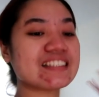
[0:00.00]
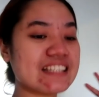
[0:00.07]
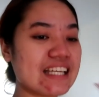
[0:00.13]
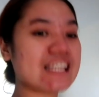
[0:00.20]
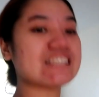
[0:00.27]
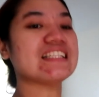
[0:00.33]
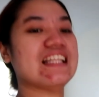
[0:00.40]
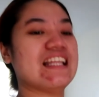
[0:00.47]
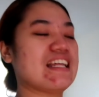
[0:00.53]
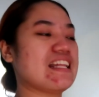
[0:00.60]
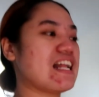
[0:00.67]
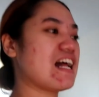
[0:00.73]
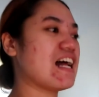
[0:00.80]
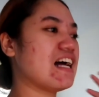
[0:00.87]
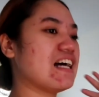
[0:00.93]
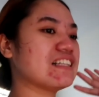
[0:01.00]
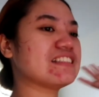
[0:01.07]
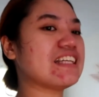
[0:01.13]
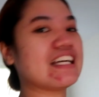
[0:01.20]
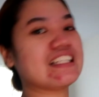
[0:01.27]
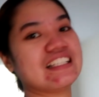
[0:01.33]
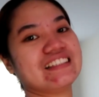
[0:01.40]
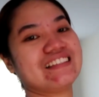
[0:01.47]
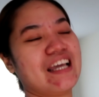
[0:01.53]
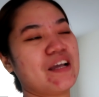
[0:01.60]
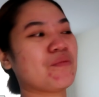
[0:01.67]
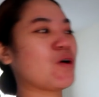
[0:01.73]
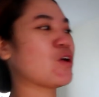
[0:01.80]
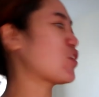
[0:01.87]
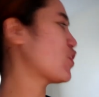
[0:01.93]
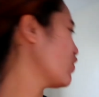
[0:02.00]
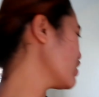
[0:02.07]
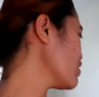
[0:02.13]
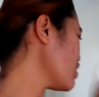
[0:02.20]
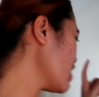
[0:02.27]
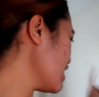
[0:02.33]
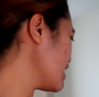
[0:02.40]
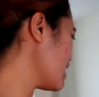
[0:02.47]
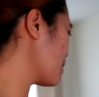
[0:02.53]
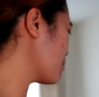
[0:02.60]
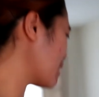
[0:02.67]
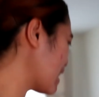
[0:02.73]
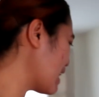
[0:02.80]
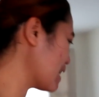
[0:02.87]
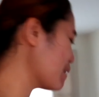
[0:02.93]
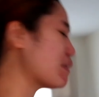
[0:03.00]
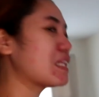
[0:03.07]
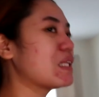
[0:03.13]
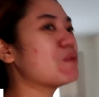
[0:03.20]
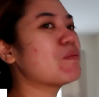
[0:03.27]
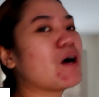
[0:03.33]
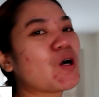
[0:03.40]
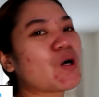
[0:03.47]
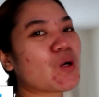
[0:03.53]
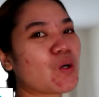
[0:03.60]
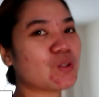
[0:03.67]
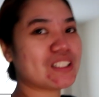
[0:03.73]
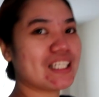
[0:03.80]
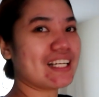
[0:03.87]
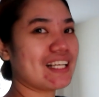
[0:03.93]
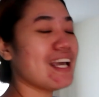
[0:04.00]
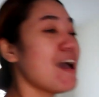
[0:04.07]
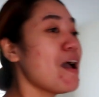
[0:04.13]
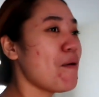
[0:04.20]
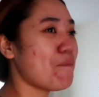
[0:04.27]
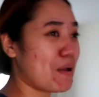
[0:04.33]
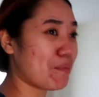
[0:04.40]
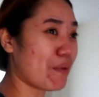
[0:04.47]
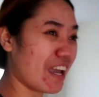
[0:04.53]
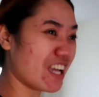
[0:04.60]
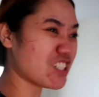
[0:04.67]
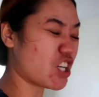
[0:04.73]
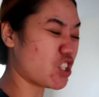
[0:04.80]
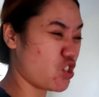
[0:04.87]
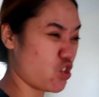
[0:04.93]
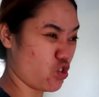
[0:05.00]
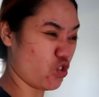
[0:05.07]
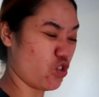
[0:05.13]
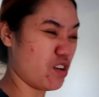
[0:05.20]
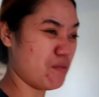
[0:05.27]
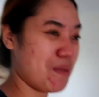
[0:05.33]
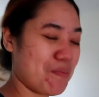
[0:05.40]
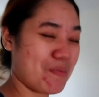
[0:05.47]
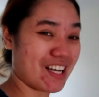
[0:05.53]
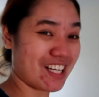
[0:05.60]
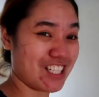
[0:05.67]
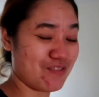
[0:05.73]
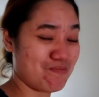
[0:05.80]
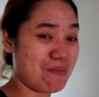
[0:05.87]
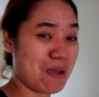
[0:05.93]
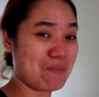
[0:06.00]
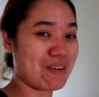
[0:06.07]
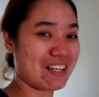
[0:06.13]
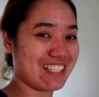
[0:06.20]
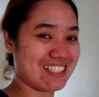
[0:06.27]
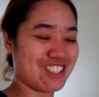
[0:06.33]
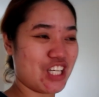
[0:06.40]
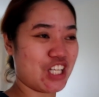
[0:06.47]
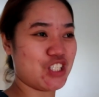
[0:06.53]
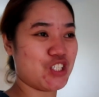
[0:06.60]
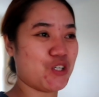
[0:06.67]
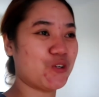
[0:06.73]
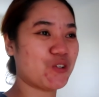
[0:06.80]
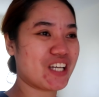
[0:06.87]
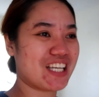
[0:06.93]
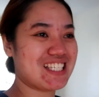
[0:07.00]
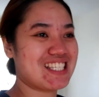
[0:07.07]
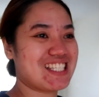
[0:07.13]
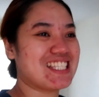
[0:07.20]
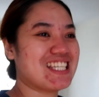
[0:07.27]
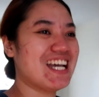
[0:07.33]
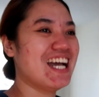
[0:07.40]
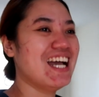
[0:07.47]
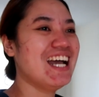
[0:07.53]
Nagdala sila ng dining table ko, tsaka ng mga iba't ibang grocery. May pa-Asian store, may, pa may pa-kitchen showcase